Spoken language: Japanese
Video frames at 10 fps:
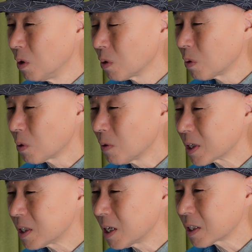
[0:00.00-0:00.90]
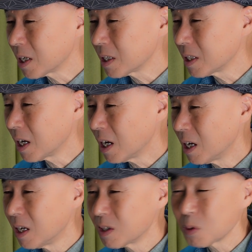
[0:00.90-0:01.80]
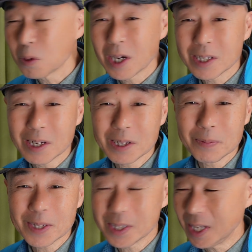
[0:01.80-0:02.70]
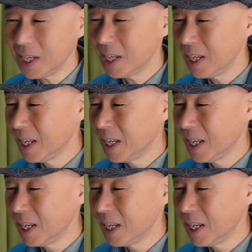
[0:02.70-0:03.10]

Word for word: これは白鷺が紹介されてますね。